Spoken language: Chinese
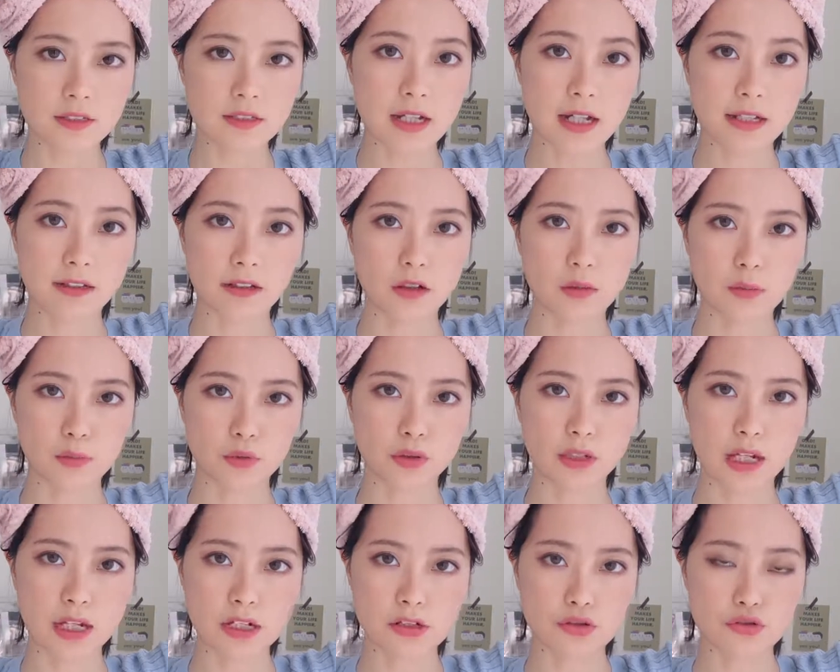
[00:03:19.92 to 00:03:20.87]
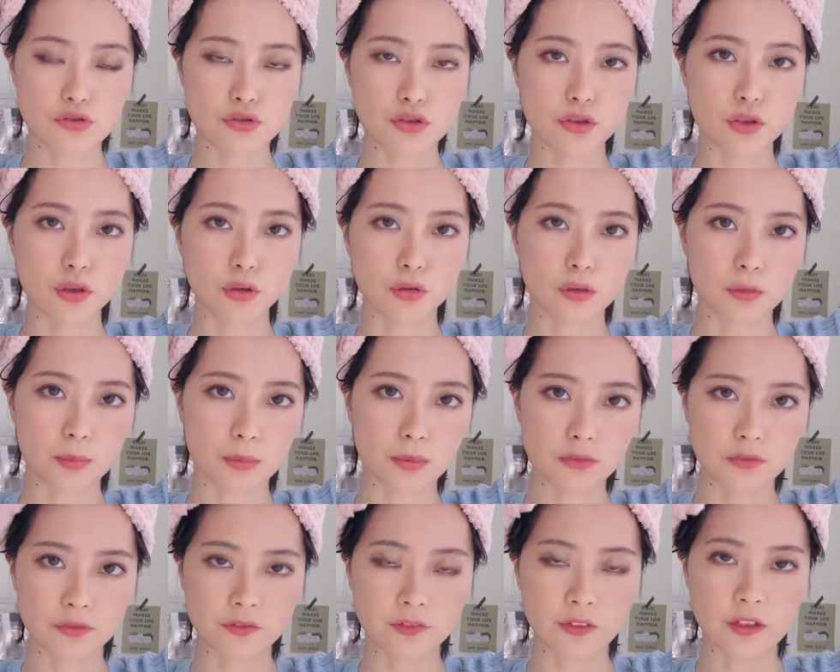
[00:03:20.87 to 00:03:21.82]
接下来呢，我们就开始吹头的部
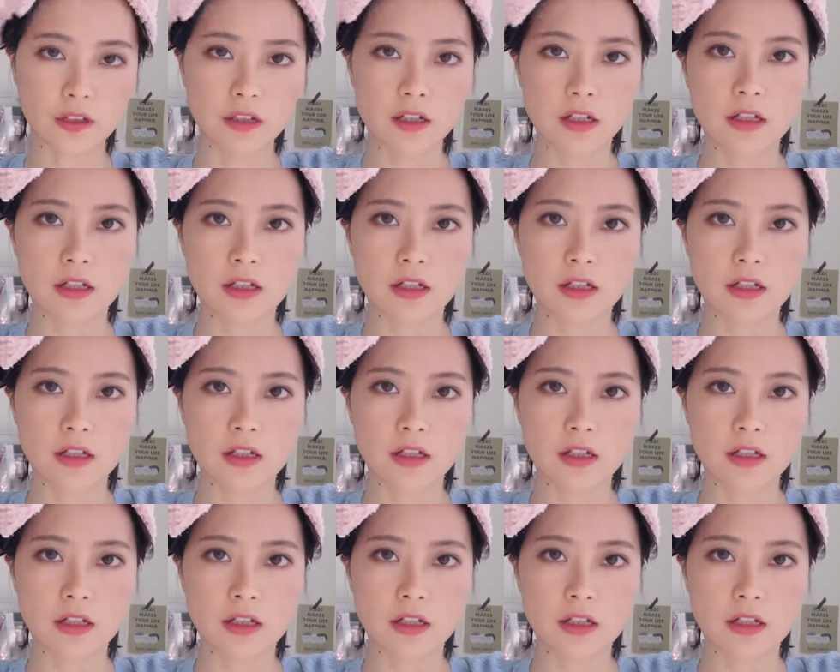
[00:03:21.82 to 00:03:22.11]
分。